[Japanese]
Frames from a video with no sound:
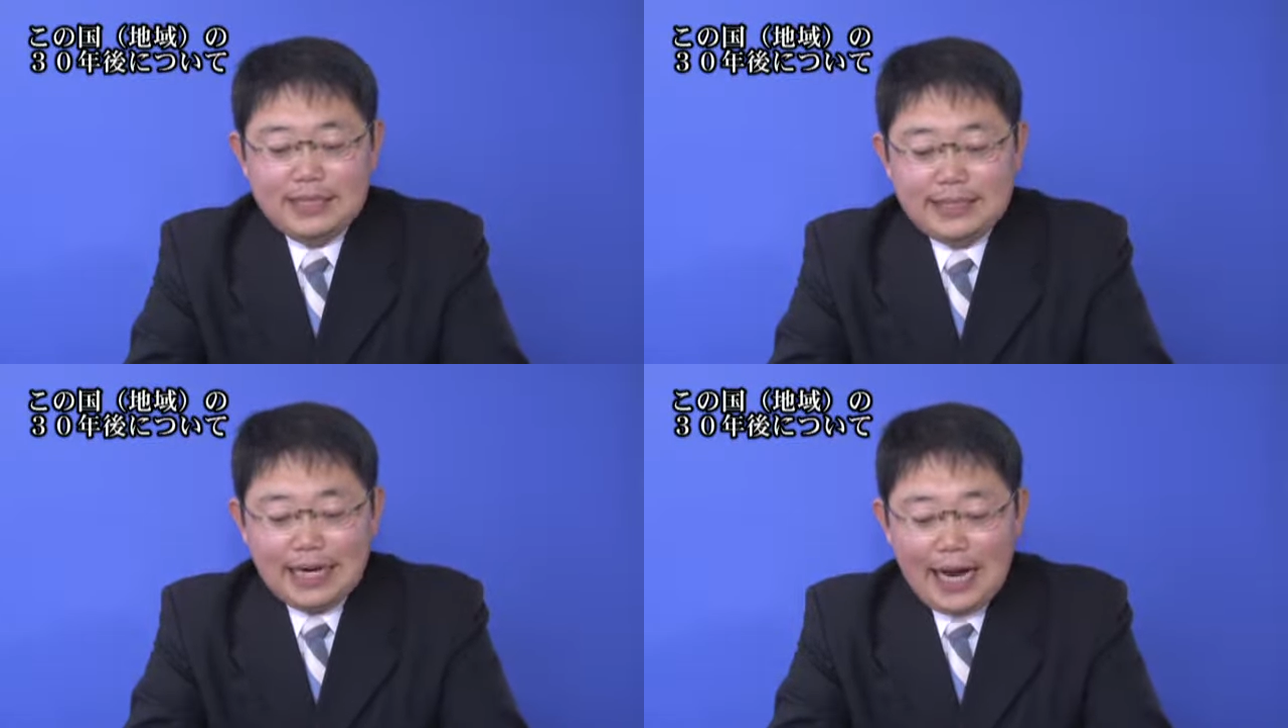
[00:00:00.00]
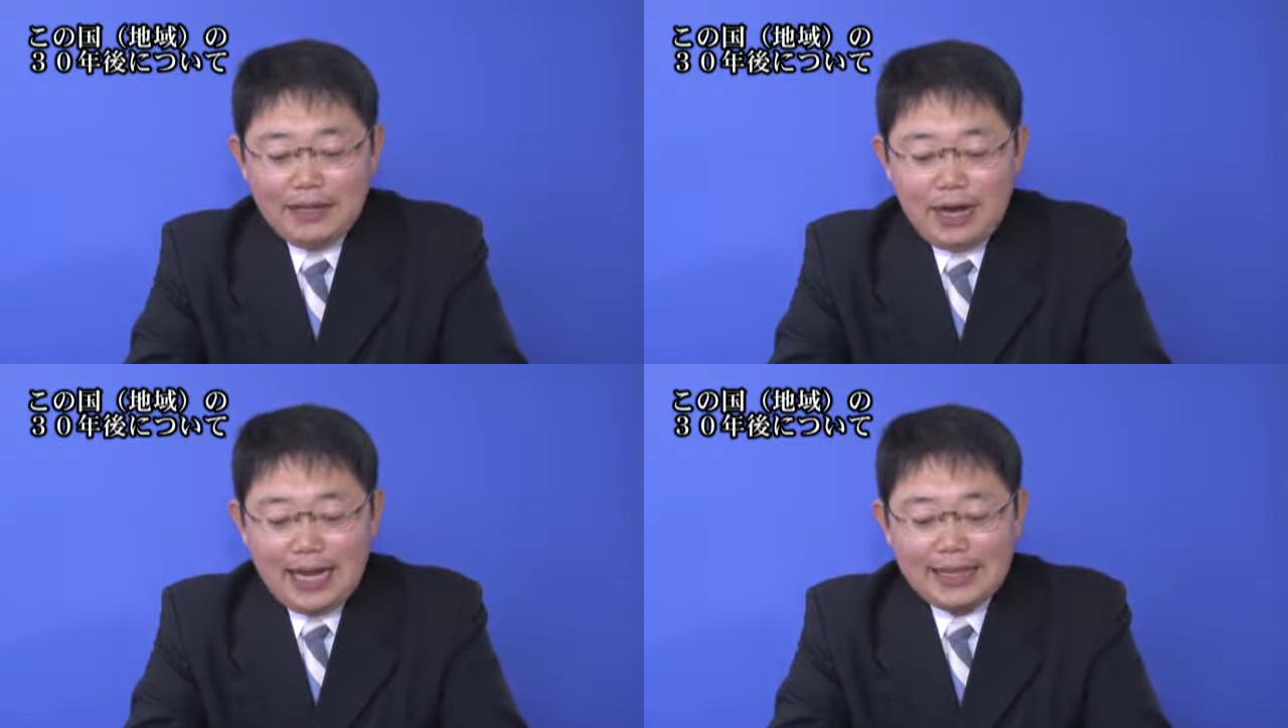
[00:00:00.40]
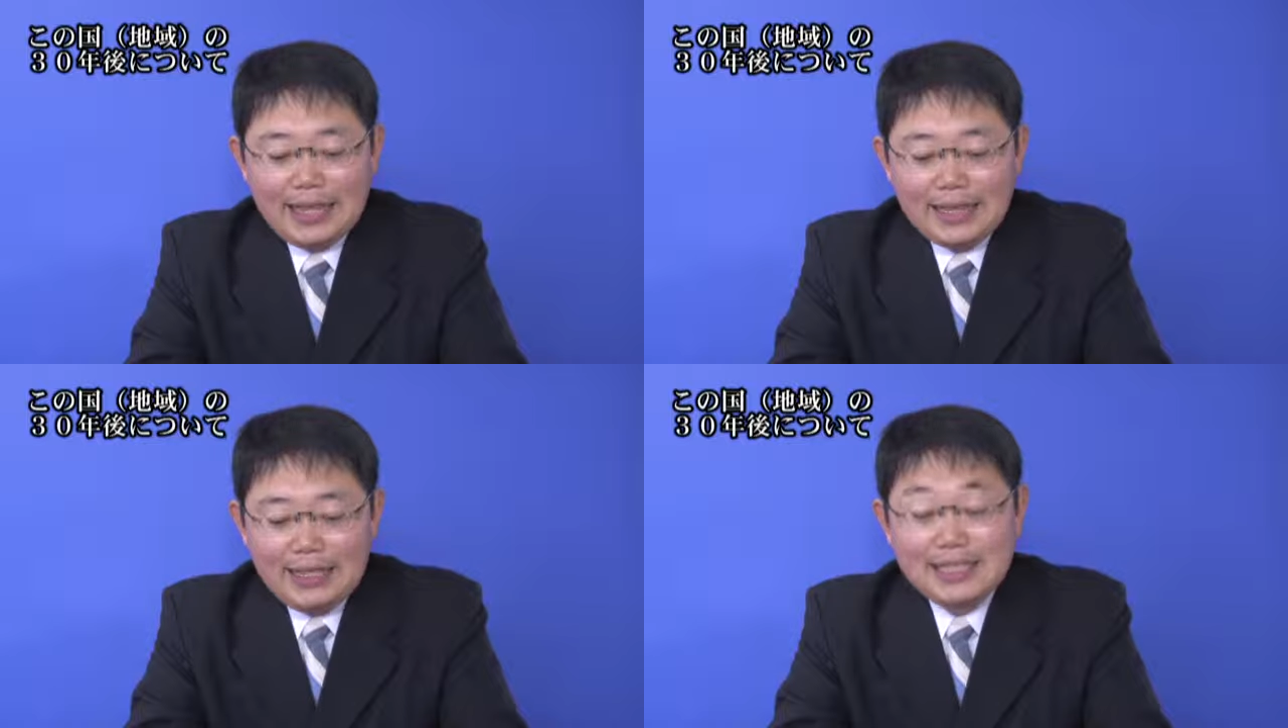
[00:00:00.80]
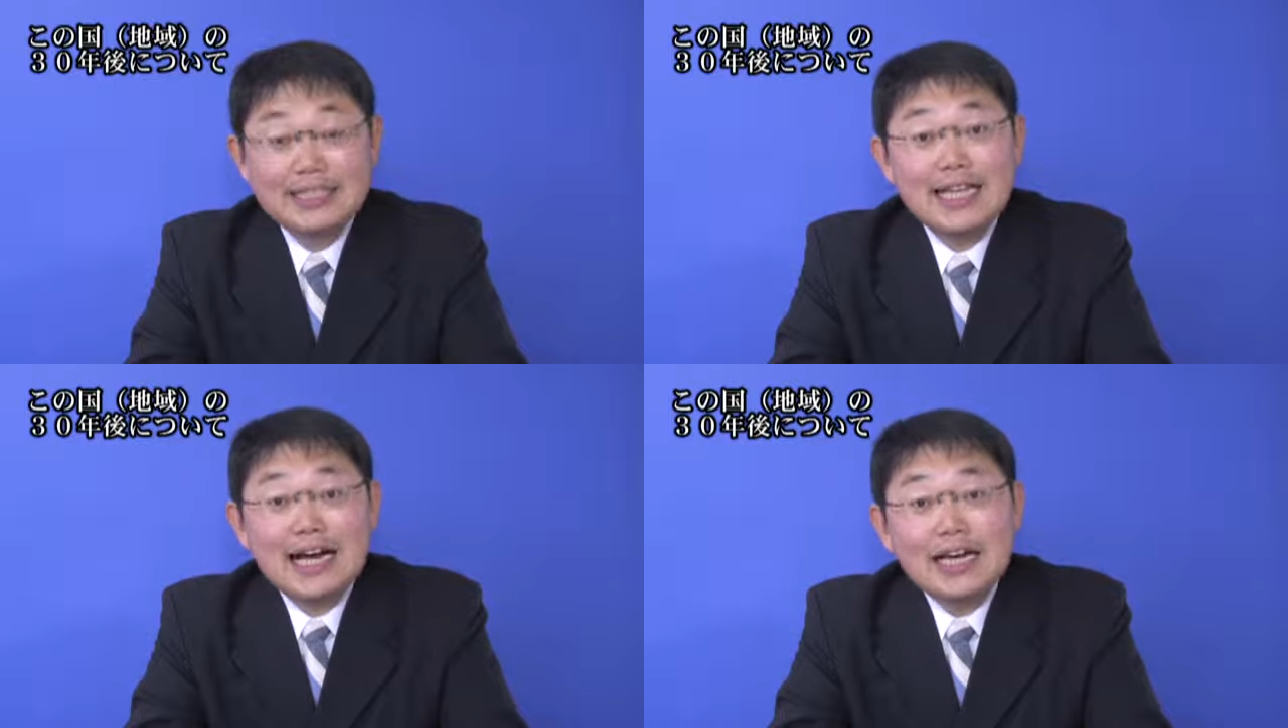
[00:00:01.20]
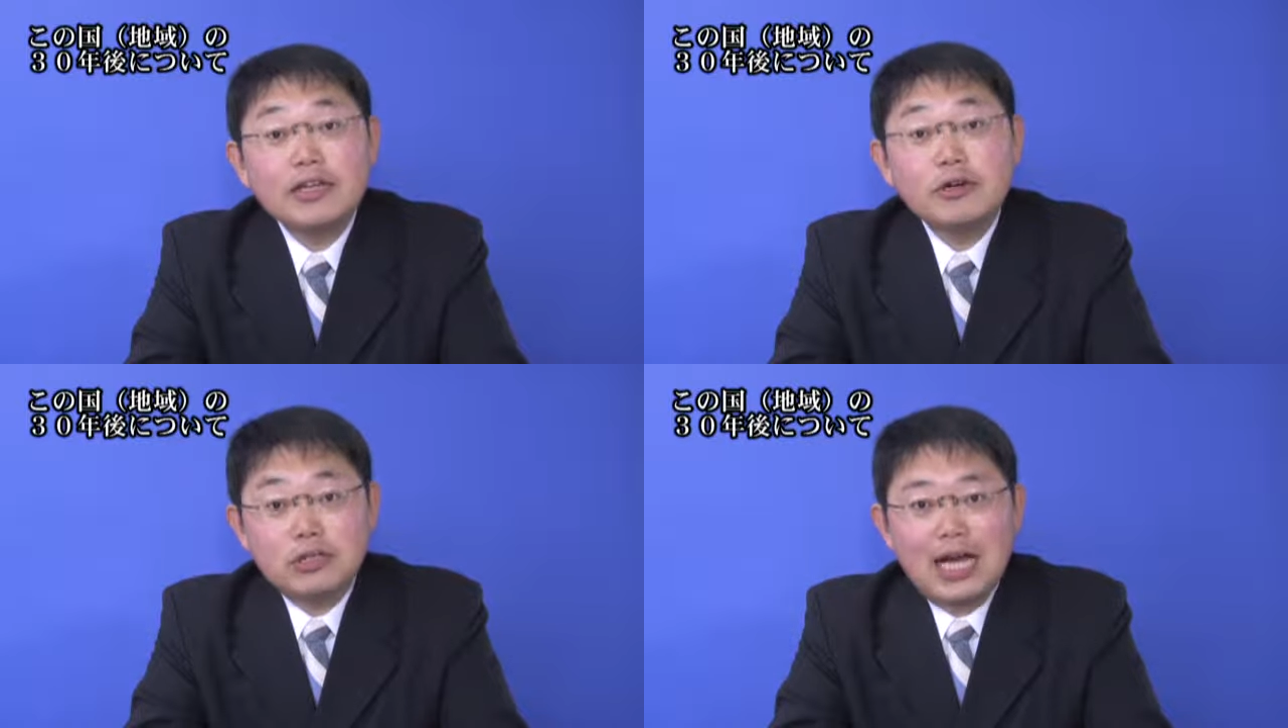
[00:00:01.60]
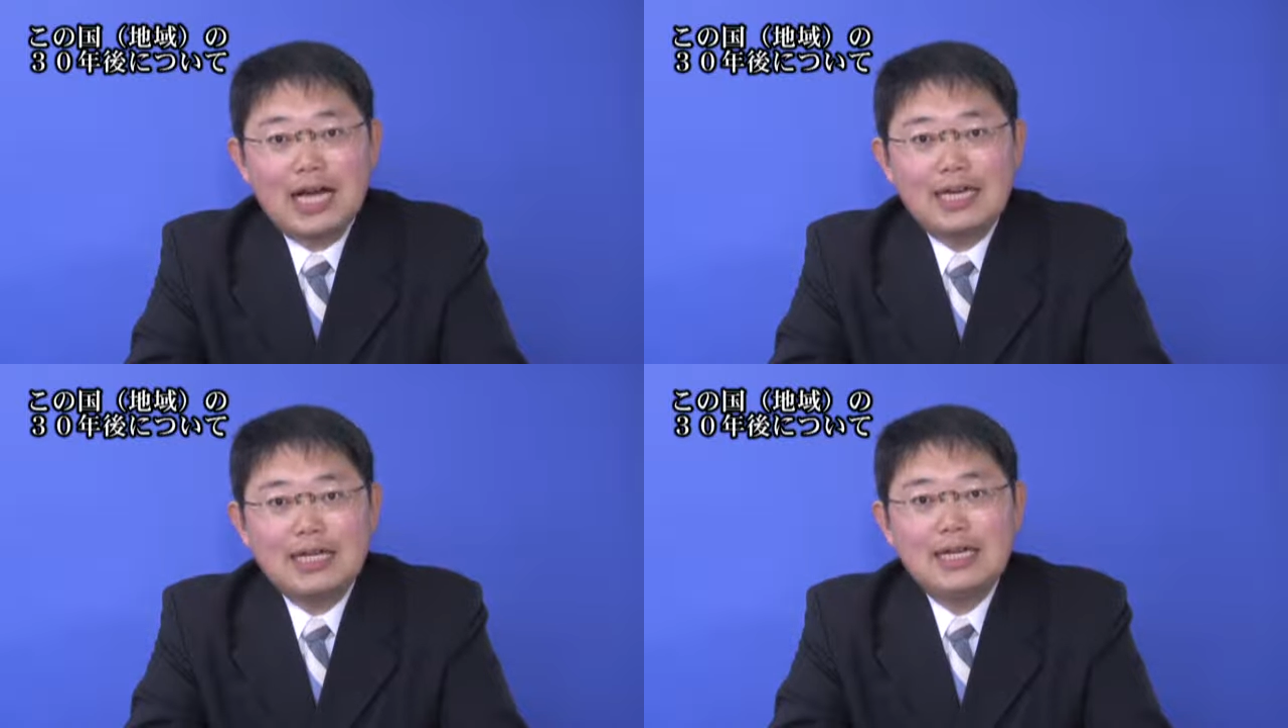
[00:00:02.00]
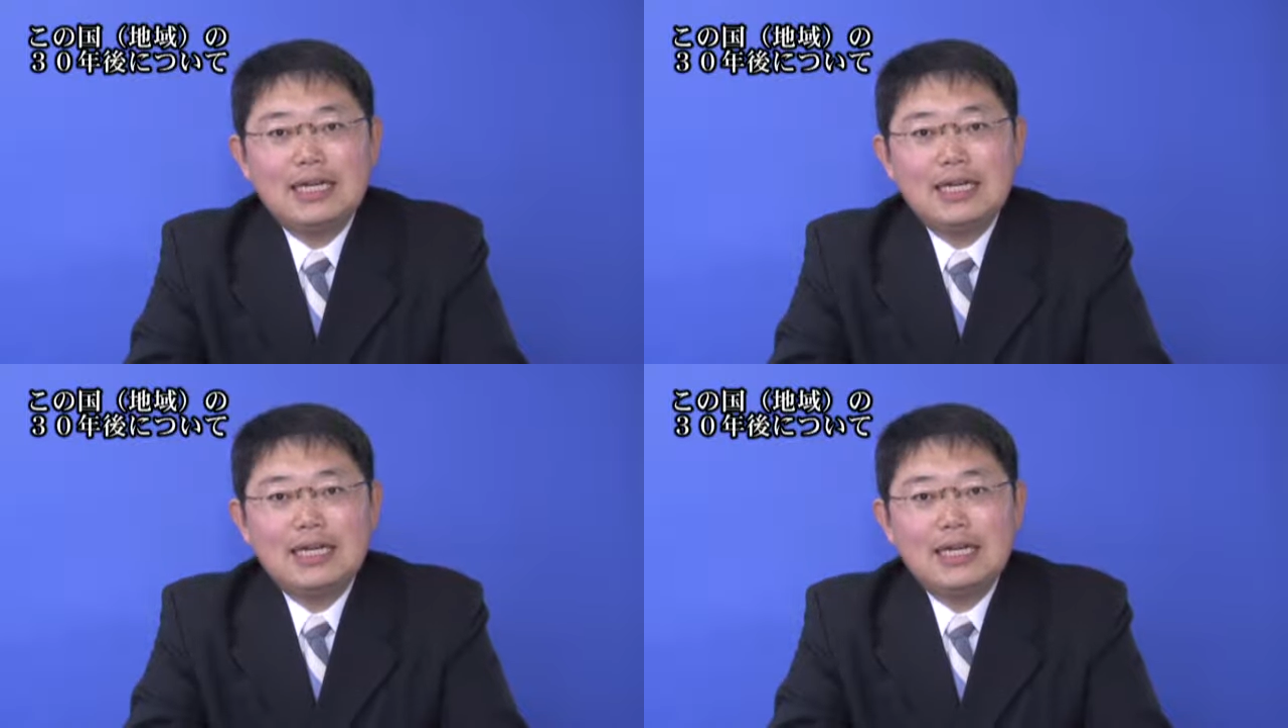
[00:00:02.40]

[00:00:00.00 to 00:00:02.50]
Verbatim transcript: 社会の発展につながるような